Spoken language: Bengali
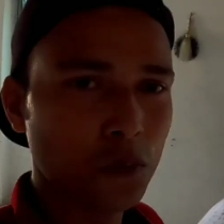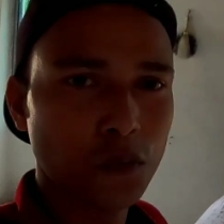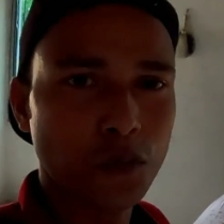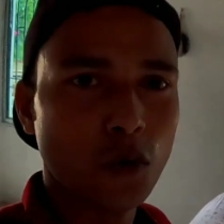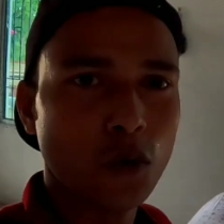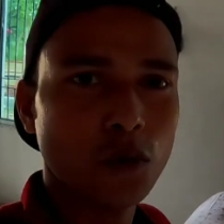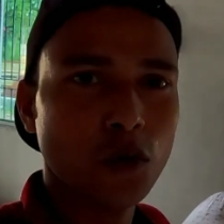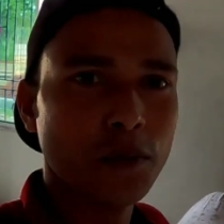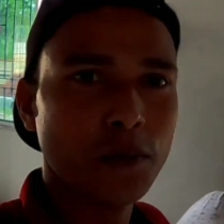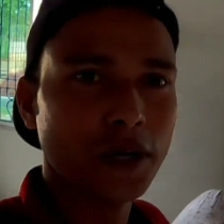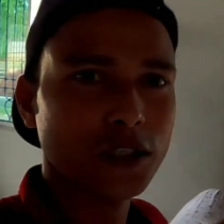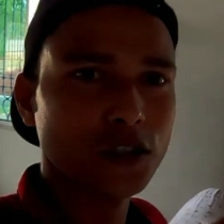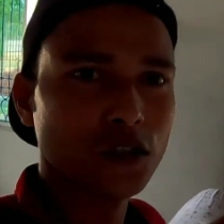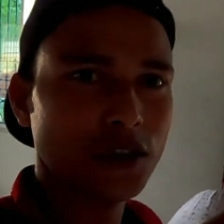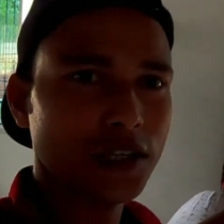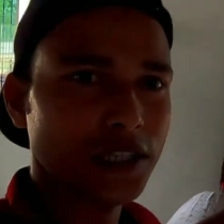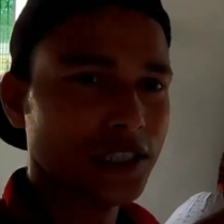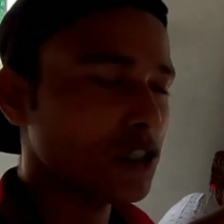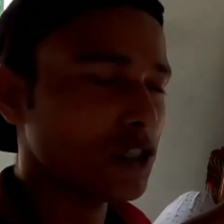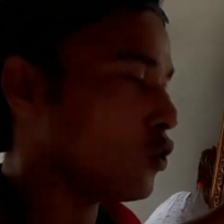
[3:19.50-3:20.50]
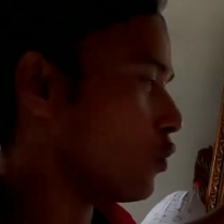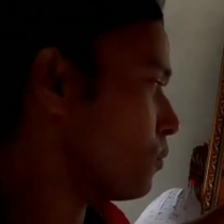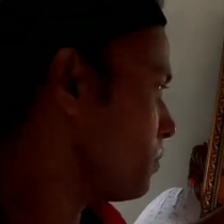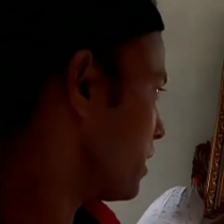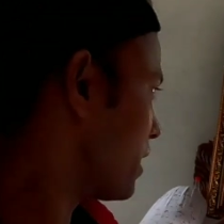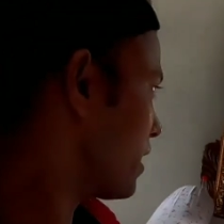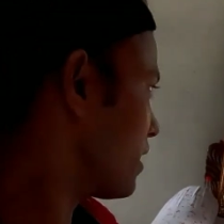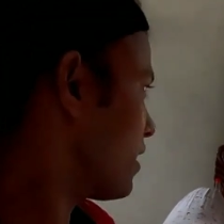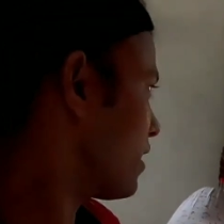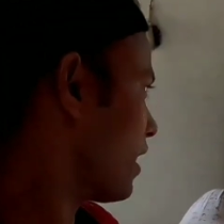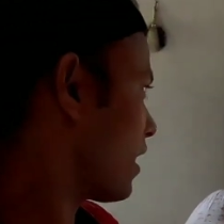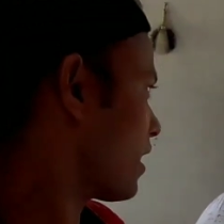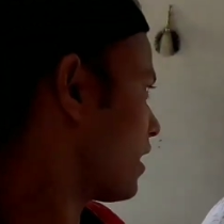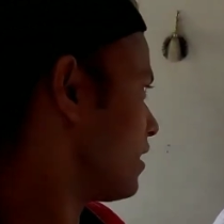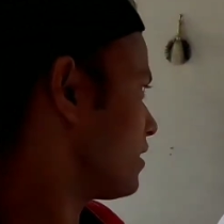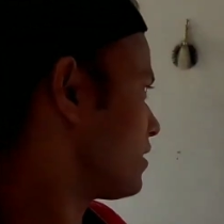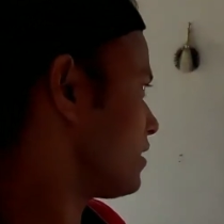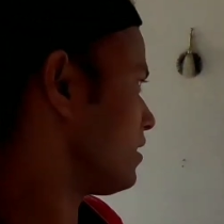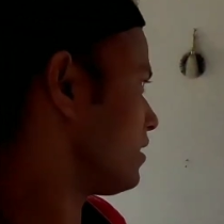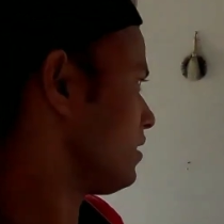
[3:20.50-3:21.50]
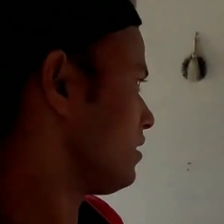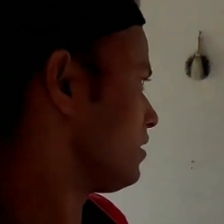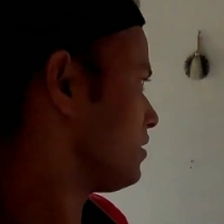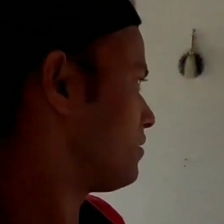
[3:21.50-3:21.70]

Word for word: প্রভুপাদর এই যে ছবি এখানে রাখা আছে